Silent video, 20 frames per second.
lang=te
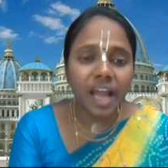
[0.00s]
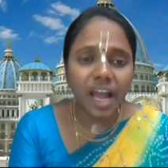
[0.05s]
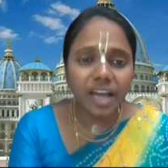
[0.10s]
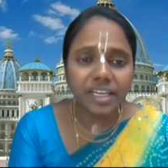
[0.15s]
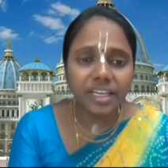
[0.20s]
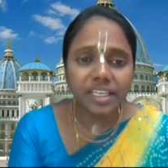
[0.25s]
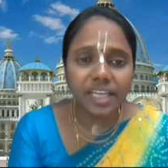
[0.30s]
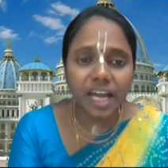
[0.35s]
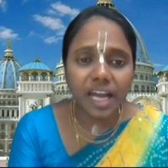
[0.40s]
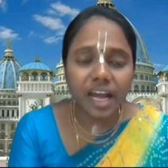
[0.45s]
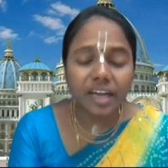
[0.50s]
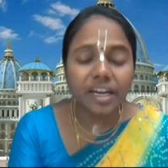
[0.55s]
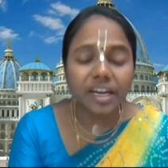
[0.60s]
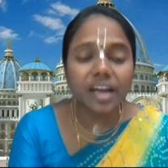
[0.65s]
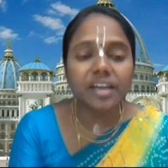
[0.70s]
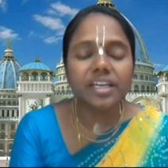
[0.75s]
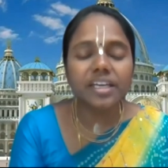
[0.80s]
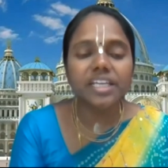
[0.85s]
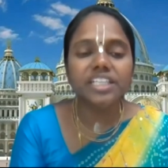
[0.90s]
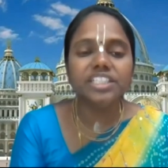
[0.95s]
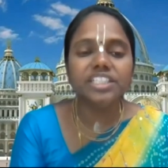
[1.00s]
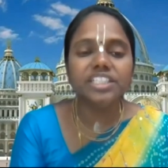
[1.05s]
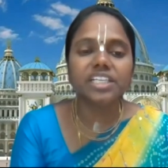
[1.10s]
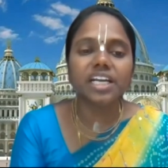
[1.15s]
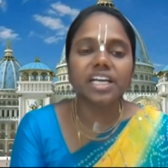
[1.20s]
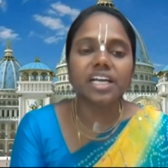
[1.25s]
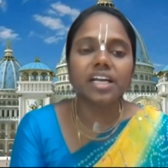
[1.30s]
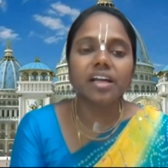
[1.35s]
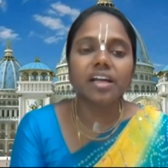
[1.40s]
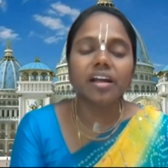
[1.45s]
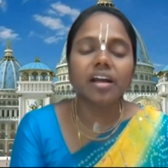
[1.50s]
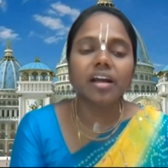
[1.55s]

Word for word: ఆ జ్ఞానాన్ని ఇచ్చిన